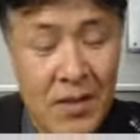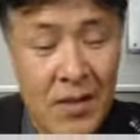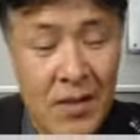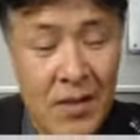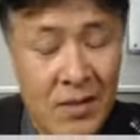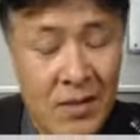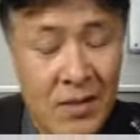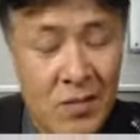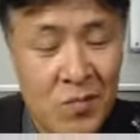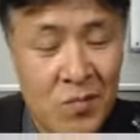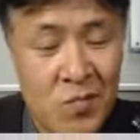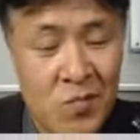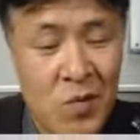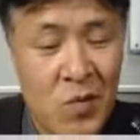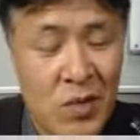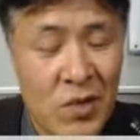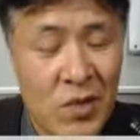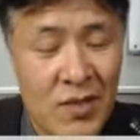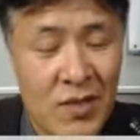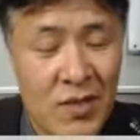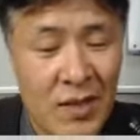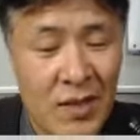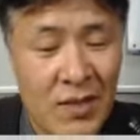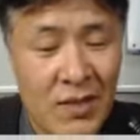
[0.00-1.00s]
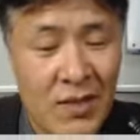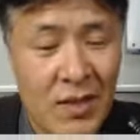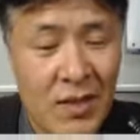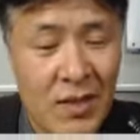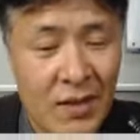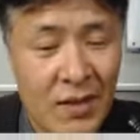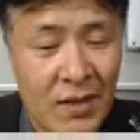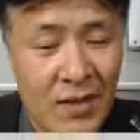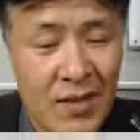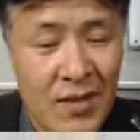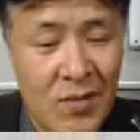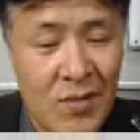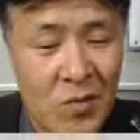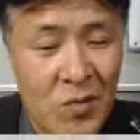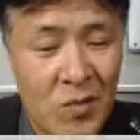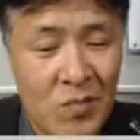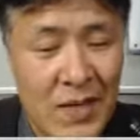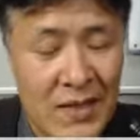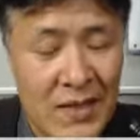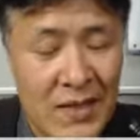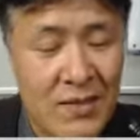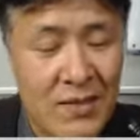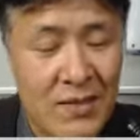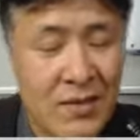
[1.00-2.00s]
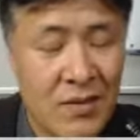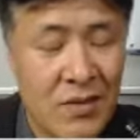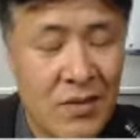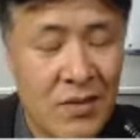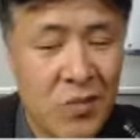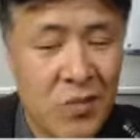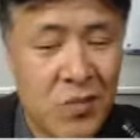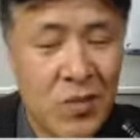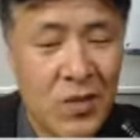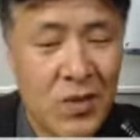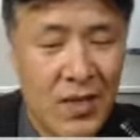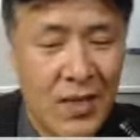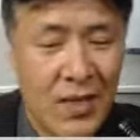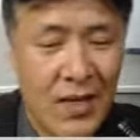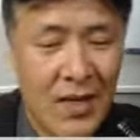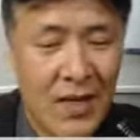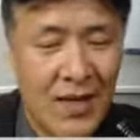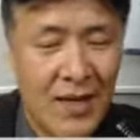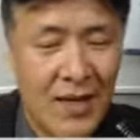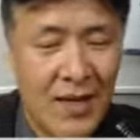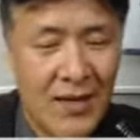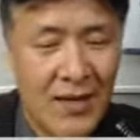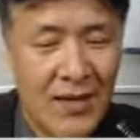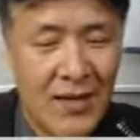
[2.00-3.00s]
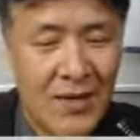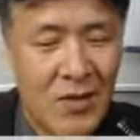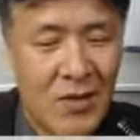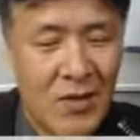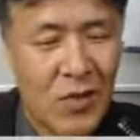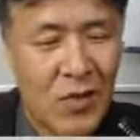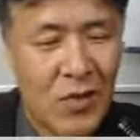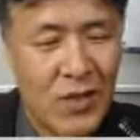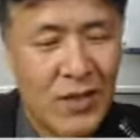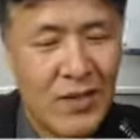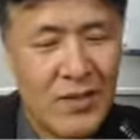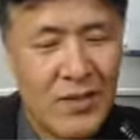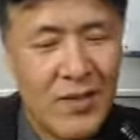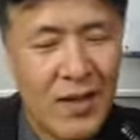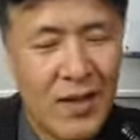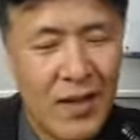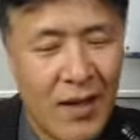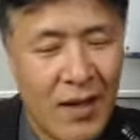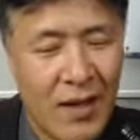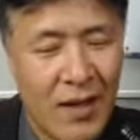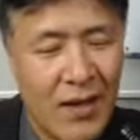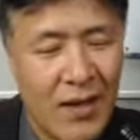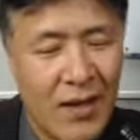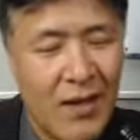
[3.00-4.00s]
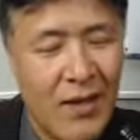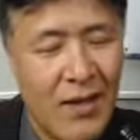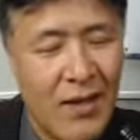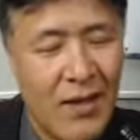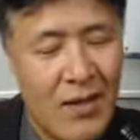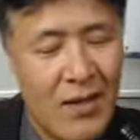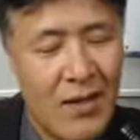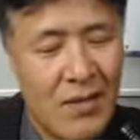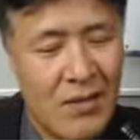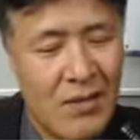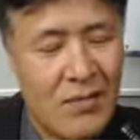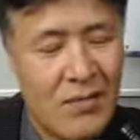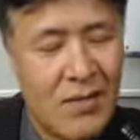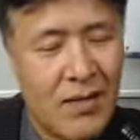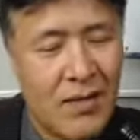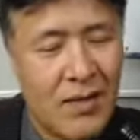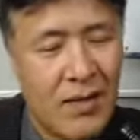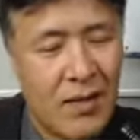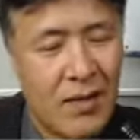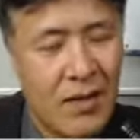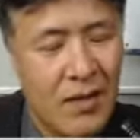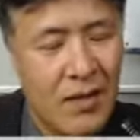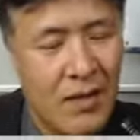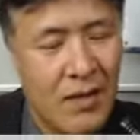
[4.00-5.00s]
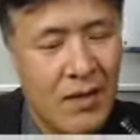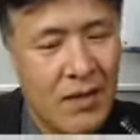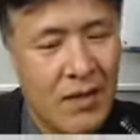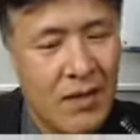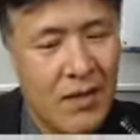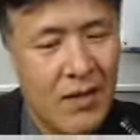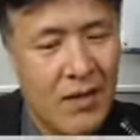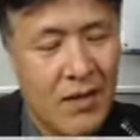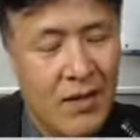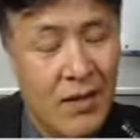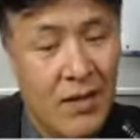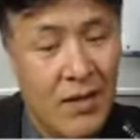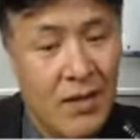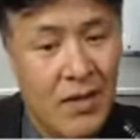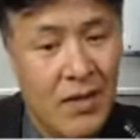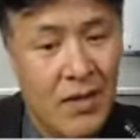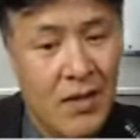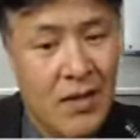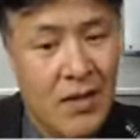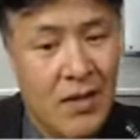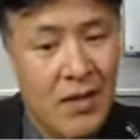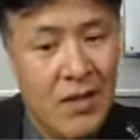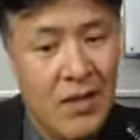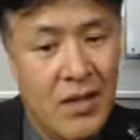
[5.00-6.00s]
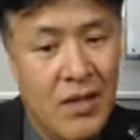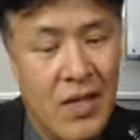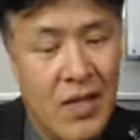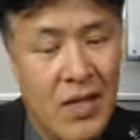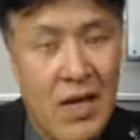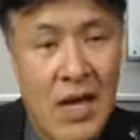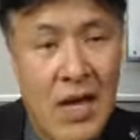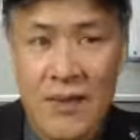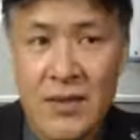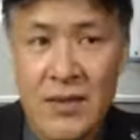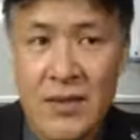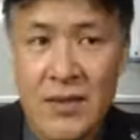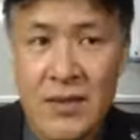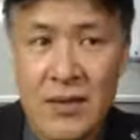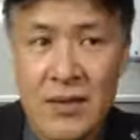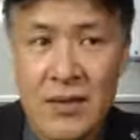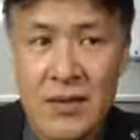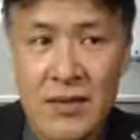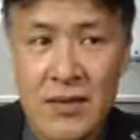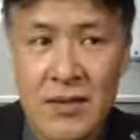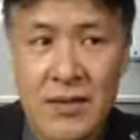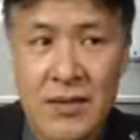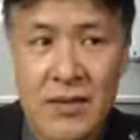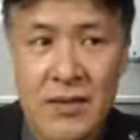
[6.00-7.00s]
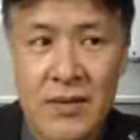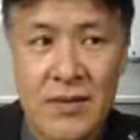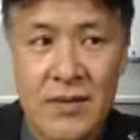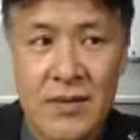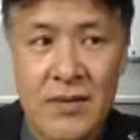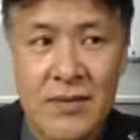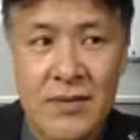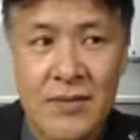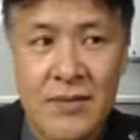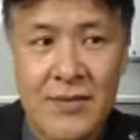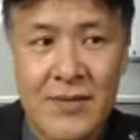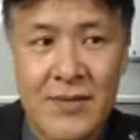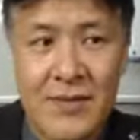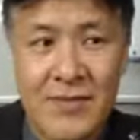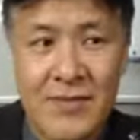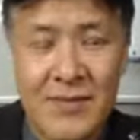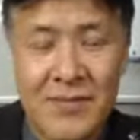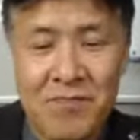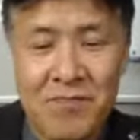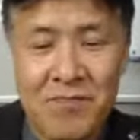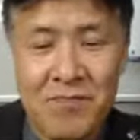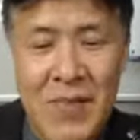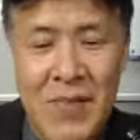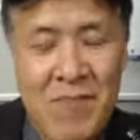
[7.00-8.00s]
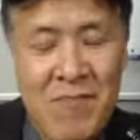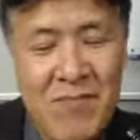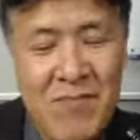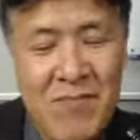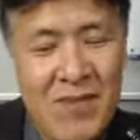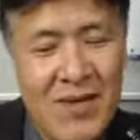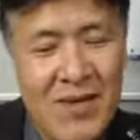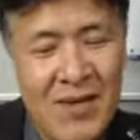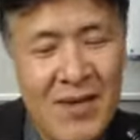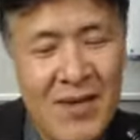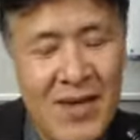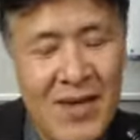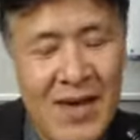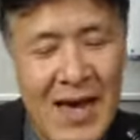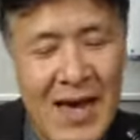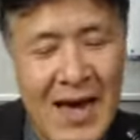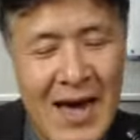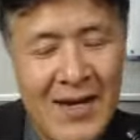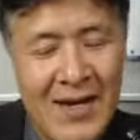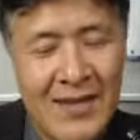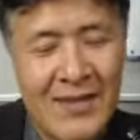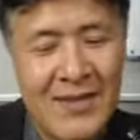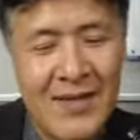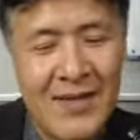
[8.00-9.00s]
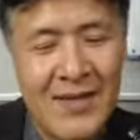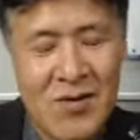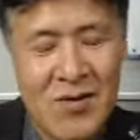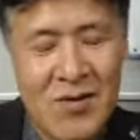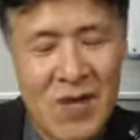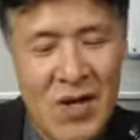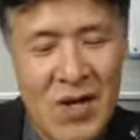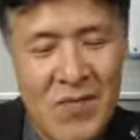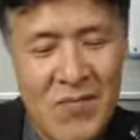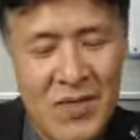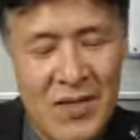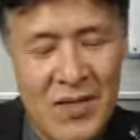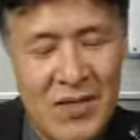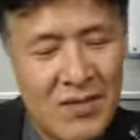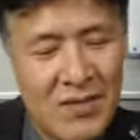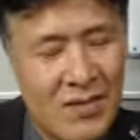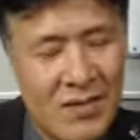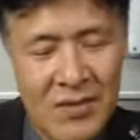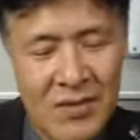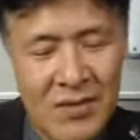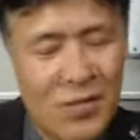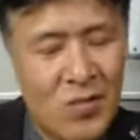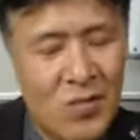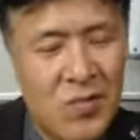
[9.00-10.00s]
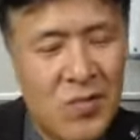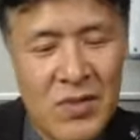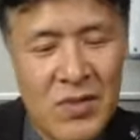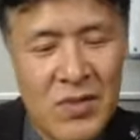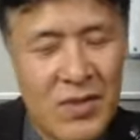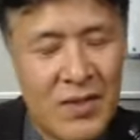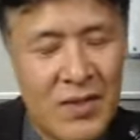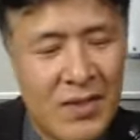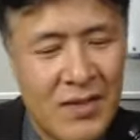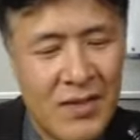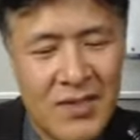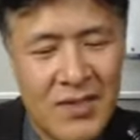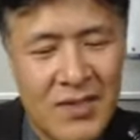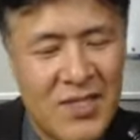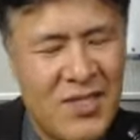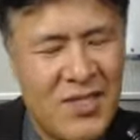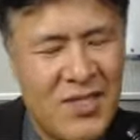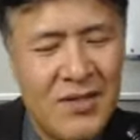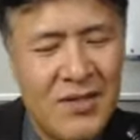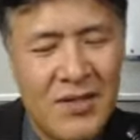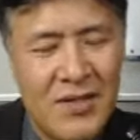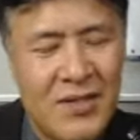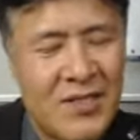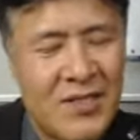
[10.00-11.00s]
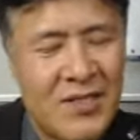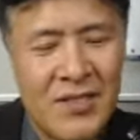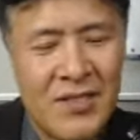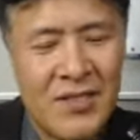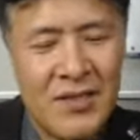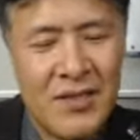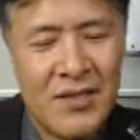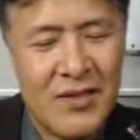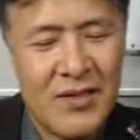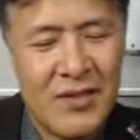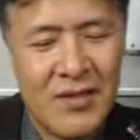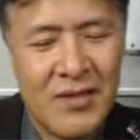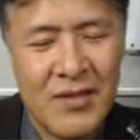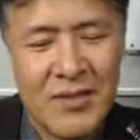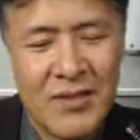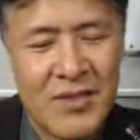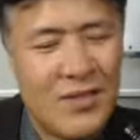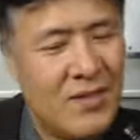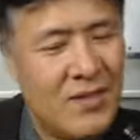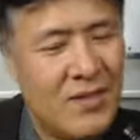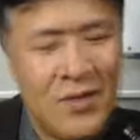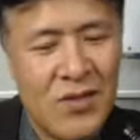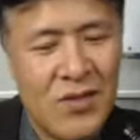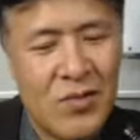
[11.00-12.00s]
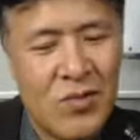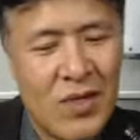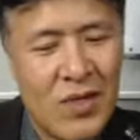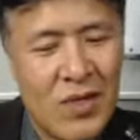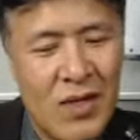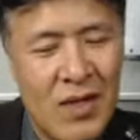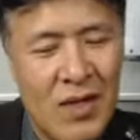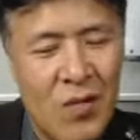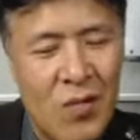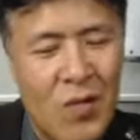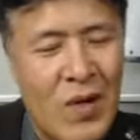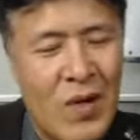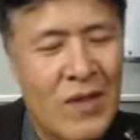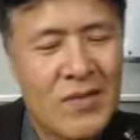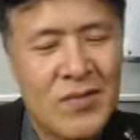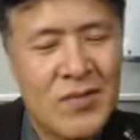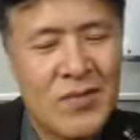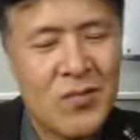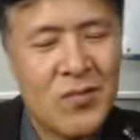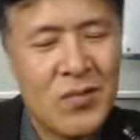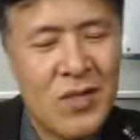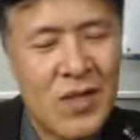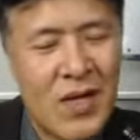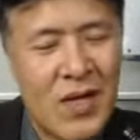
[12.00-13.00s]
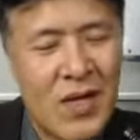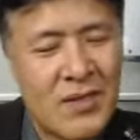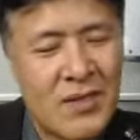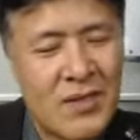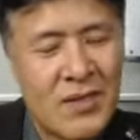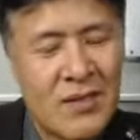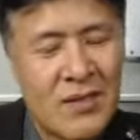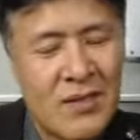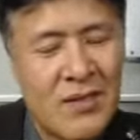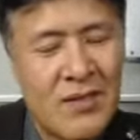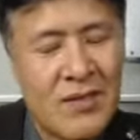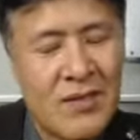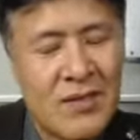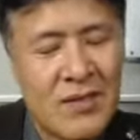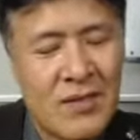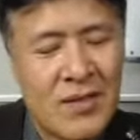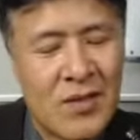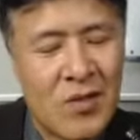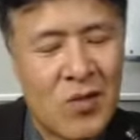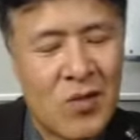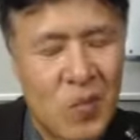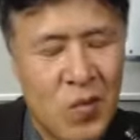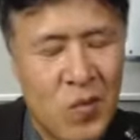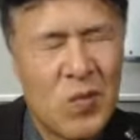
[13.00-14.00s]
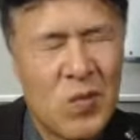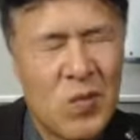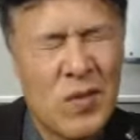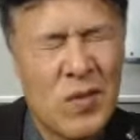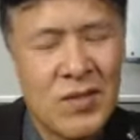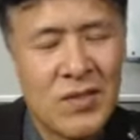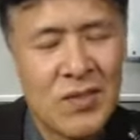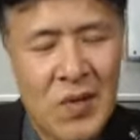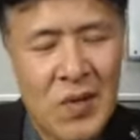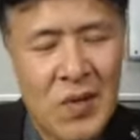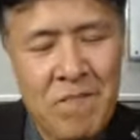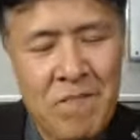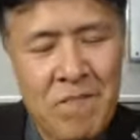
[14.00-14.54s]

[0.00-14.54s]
떡볶이를 갖다가 새로운 맛있는 떡볶이다. 라고 있는데, 그게 아직 판매 안 했다라고 하면은 그 떡볶이의 실, 실, 신뢰도가 완성도가 아직 떨어졌다고 보는 거죠.